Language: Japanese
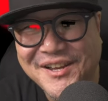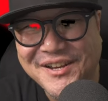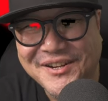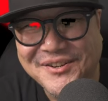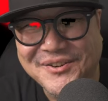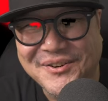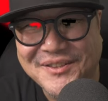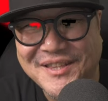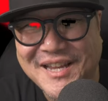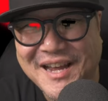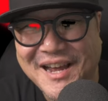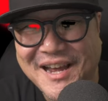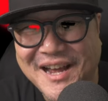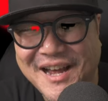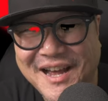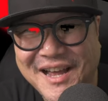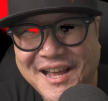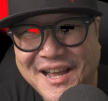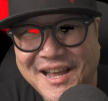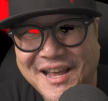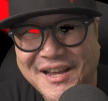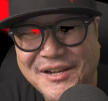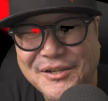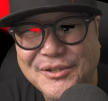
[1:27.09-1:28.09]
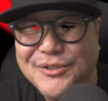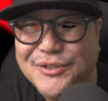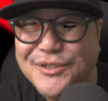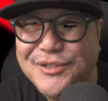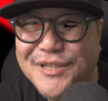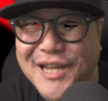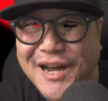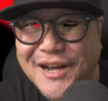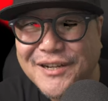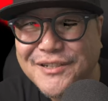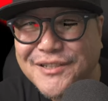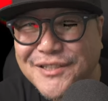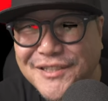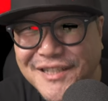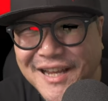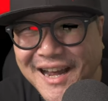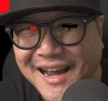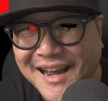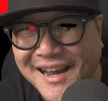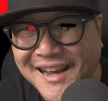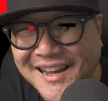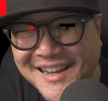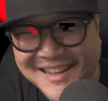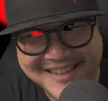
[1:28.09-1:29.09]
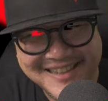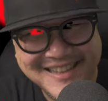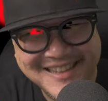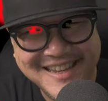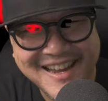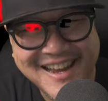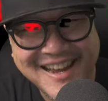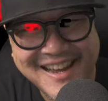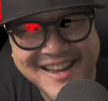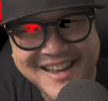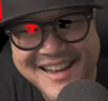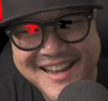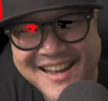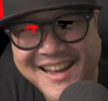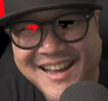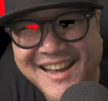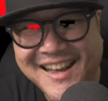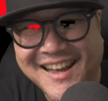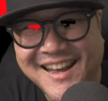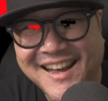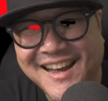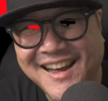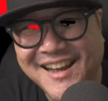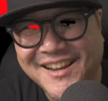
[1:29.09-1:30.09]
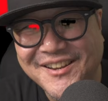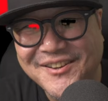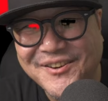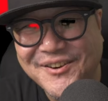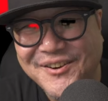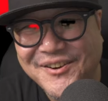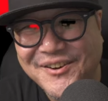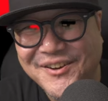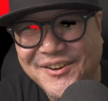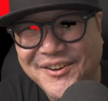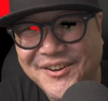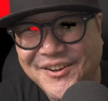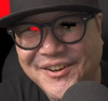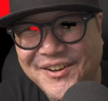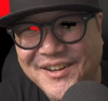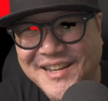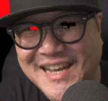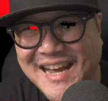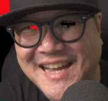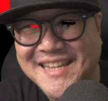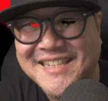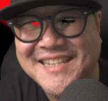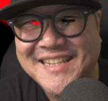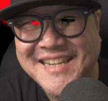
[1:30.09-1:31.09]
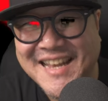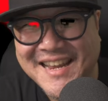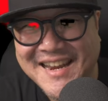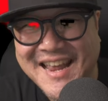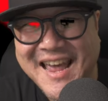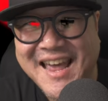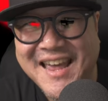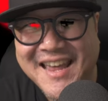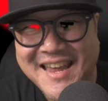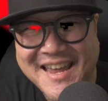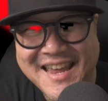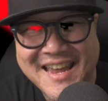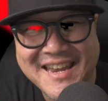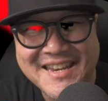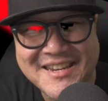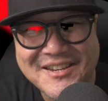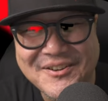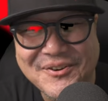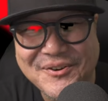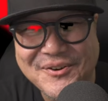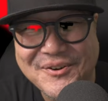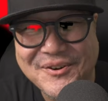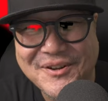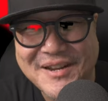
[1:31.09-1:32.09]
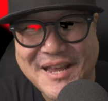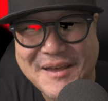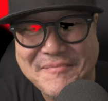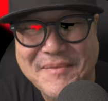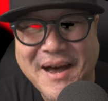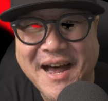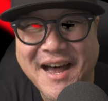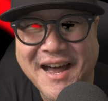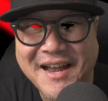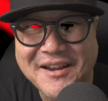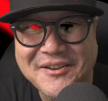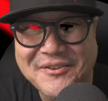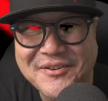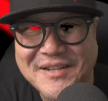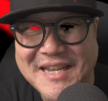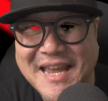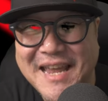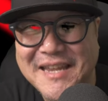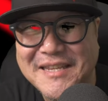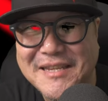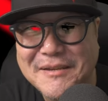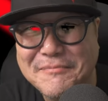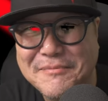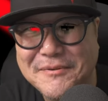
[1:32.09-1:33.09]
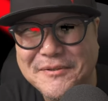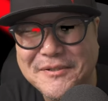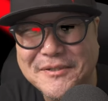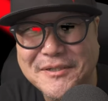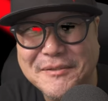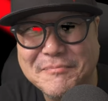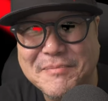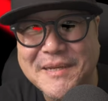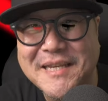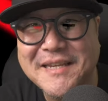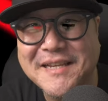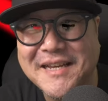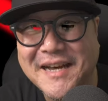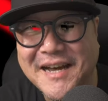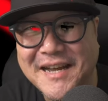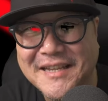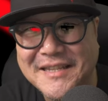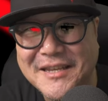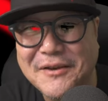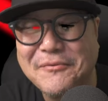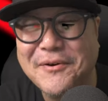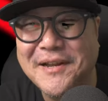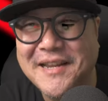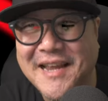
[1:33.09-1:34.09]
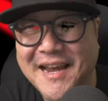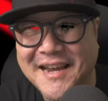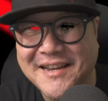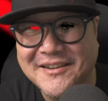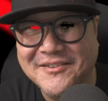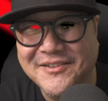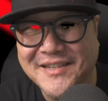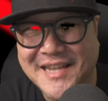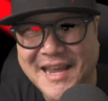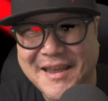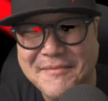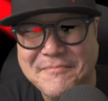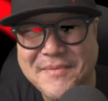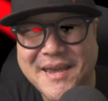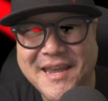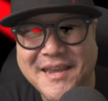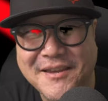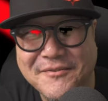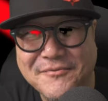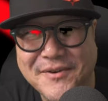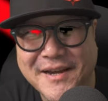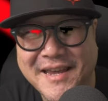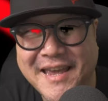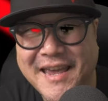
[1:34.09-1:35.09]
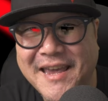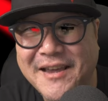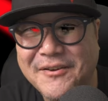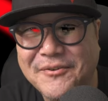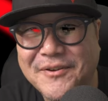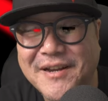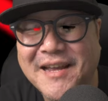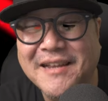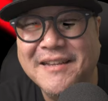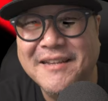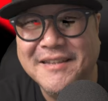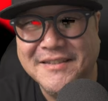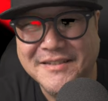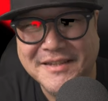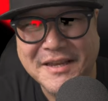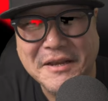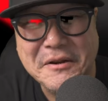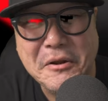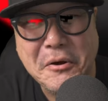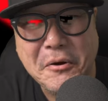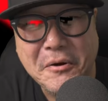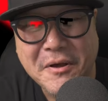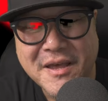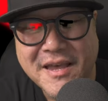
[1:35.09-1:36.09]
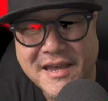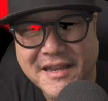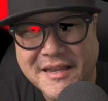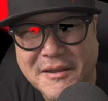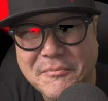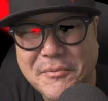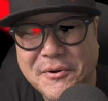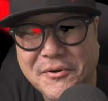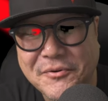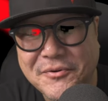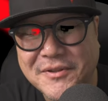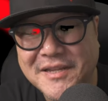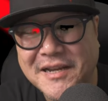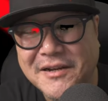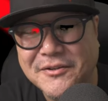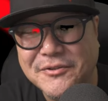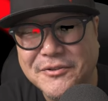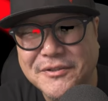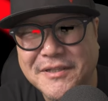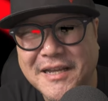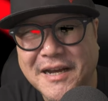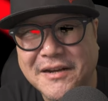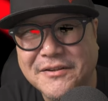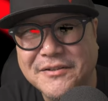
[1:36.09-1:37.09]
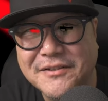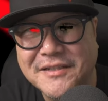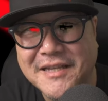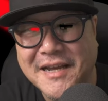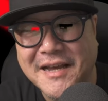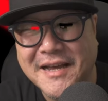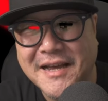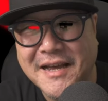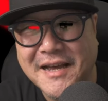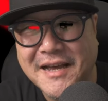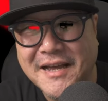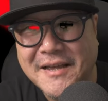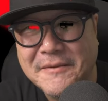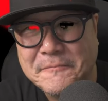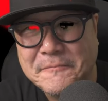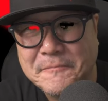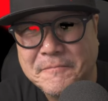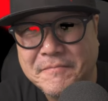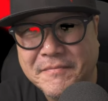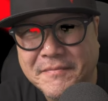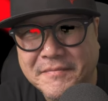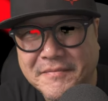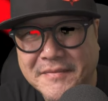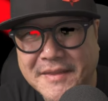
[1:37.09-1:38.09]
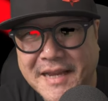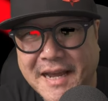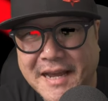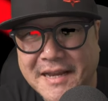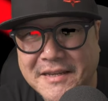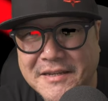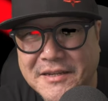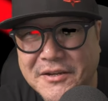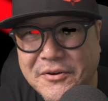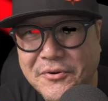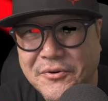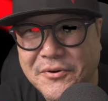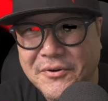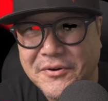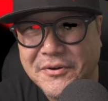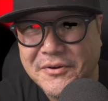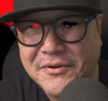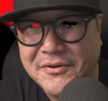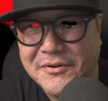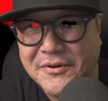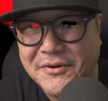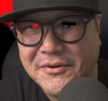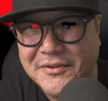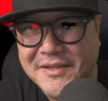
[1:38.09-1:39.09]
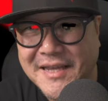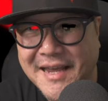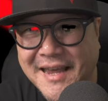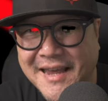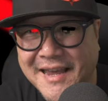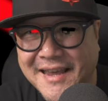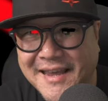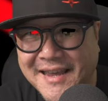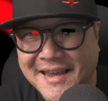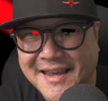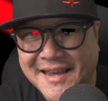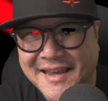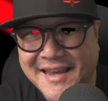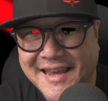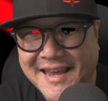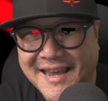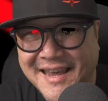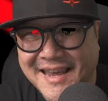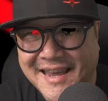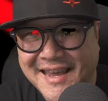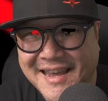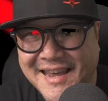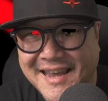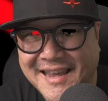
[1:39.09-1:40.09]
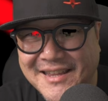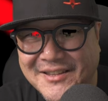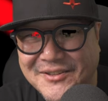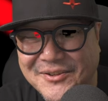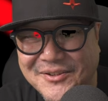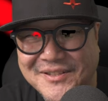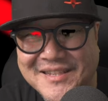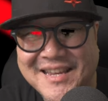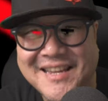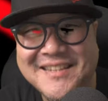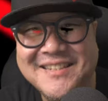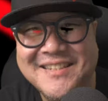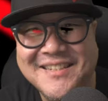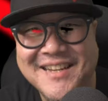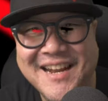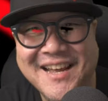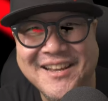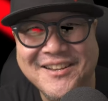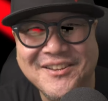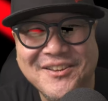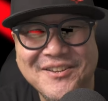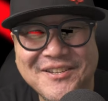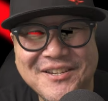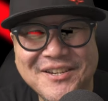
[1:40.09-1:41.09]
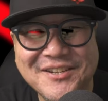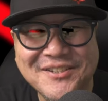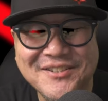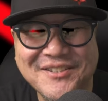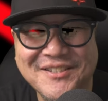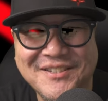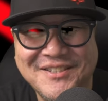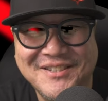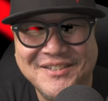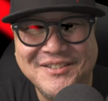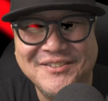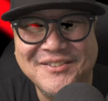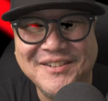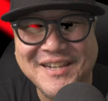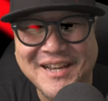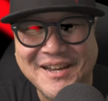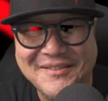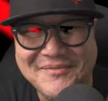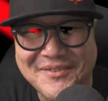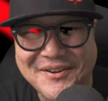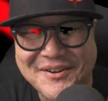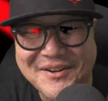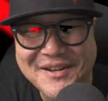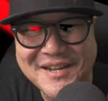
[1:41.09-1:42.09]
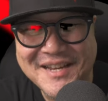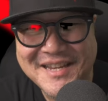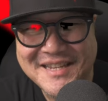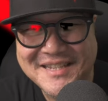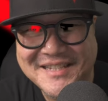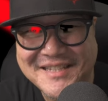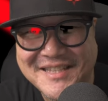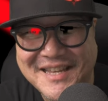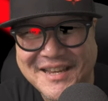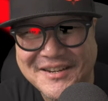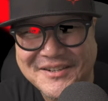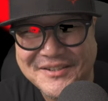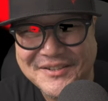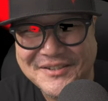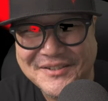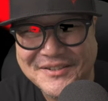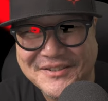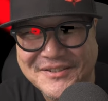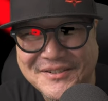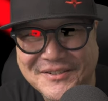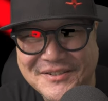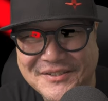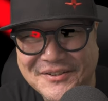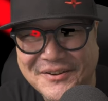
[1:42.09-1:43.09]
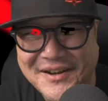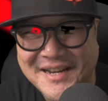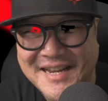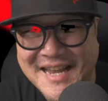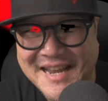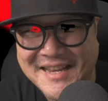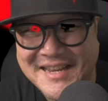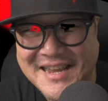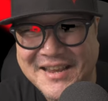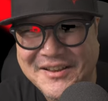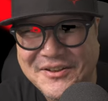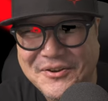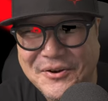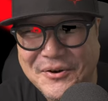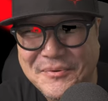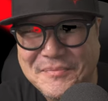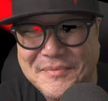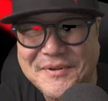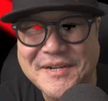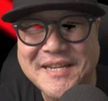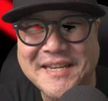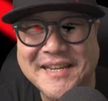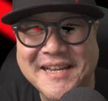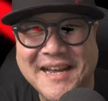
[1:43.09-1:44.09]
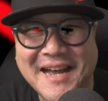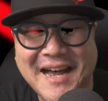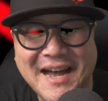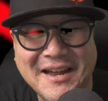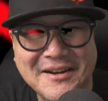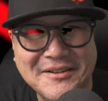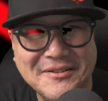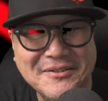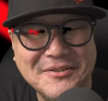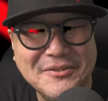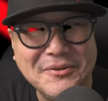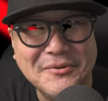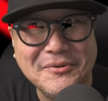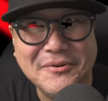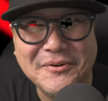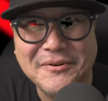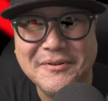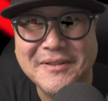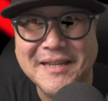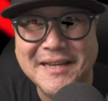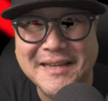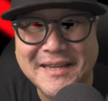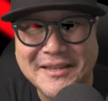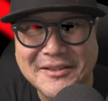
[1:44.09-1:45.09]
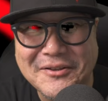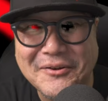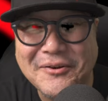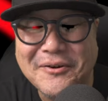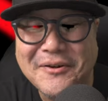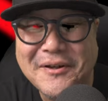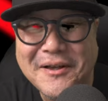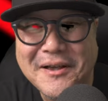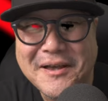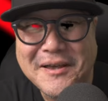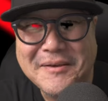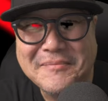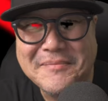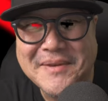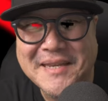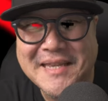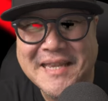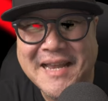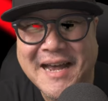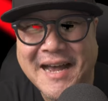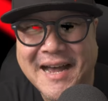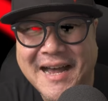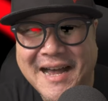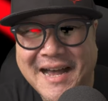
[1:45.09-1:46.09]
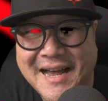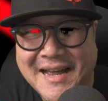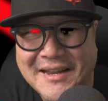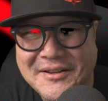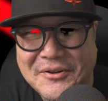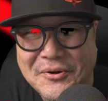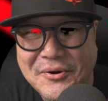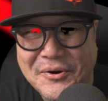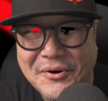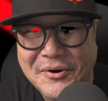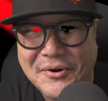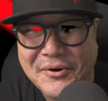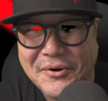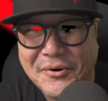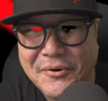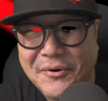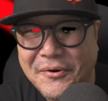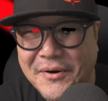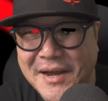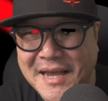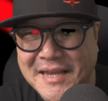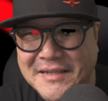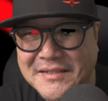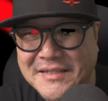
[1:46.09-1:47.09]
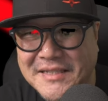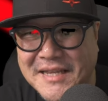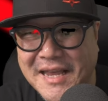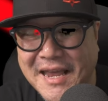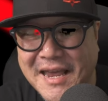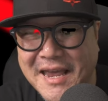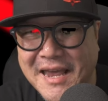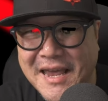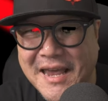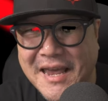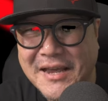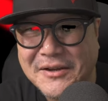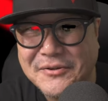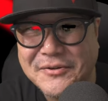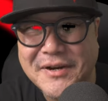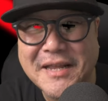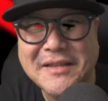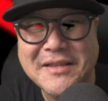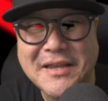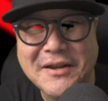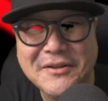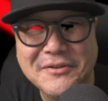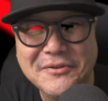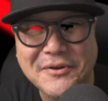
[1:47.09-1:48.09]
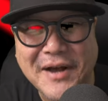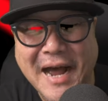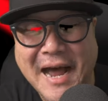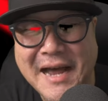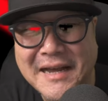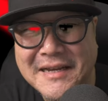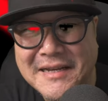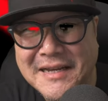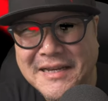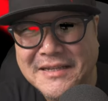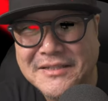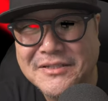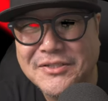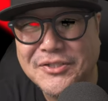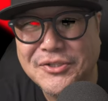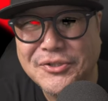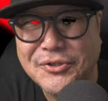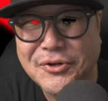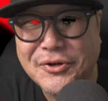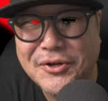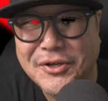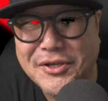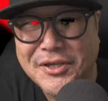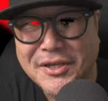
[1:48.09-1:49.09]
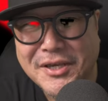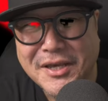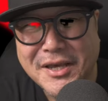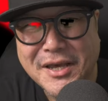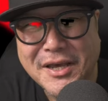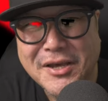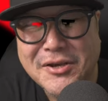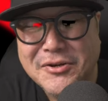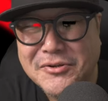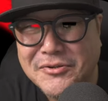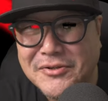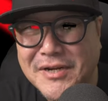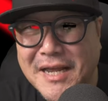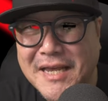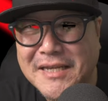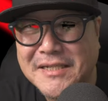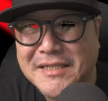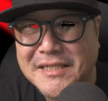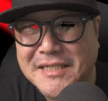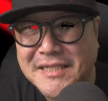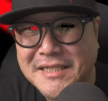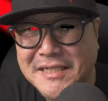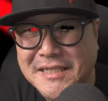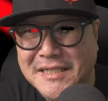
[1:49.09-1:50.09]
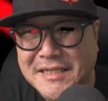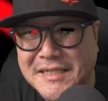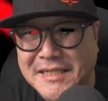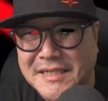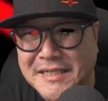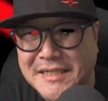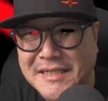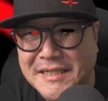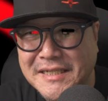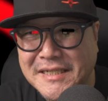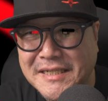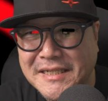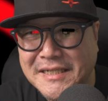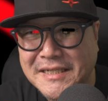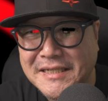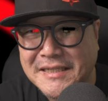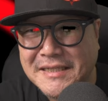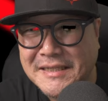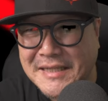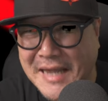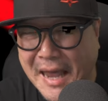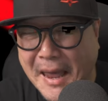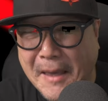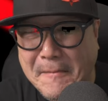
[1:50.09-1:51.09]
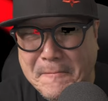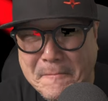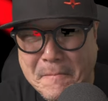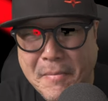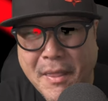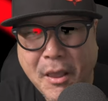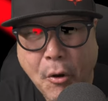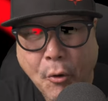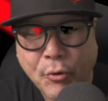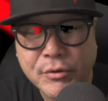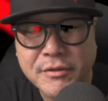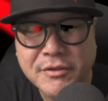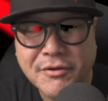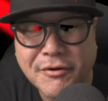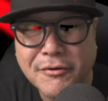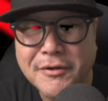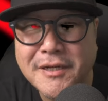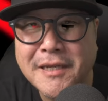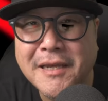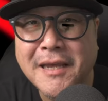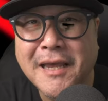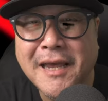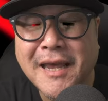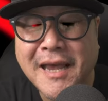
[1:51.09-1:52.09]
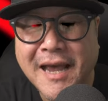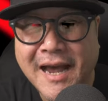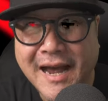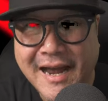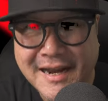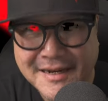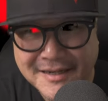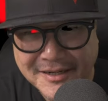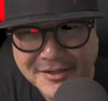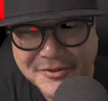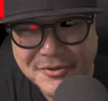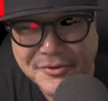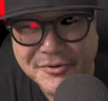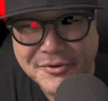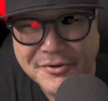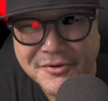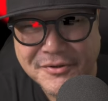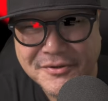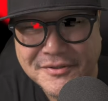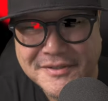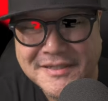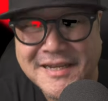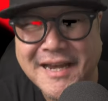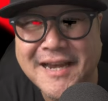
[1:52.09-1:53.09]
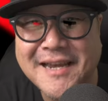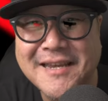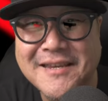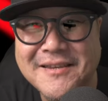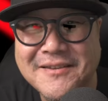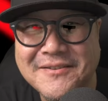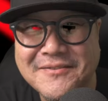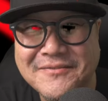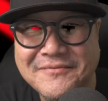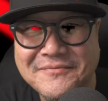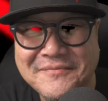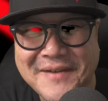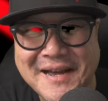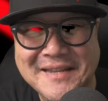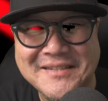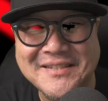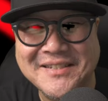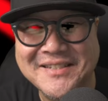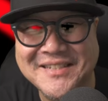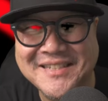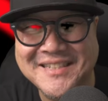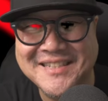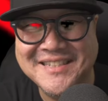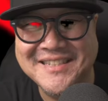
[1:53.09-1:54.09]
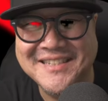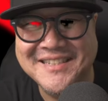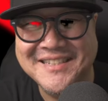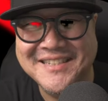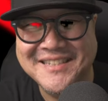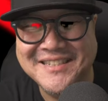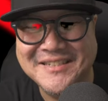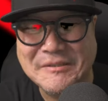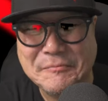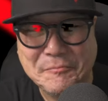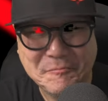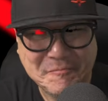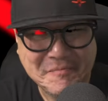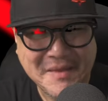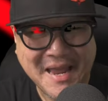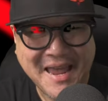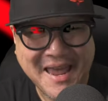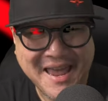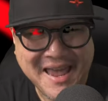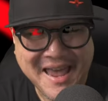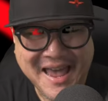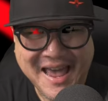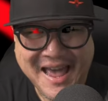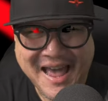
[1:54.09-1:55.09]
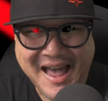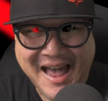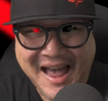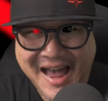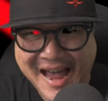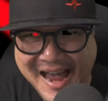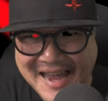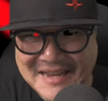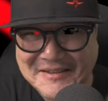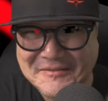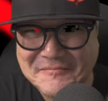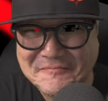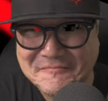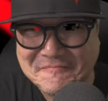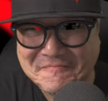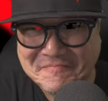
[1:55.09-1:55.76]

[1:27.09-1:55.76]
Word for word: こんなグダグダな、あのー、感じでね、日本語で、まあ、あの、ネイティブスピーカーではないので、メインは英語なんですけど、でもこんなグダグダな日本語で、えっ、ー、と、テスラのニュースとかもしてるのはね、結構無理があるところだけど、みんな、あの、応援してくれてるのがすごい嬉しいんで、本当にありがとうございます。はい。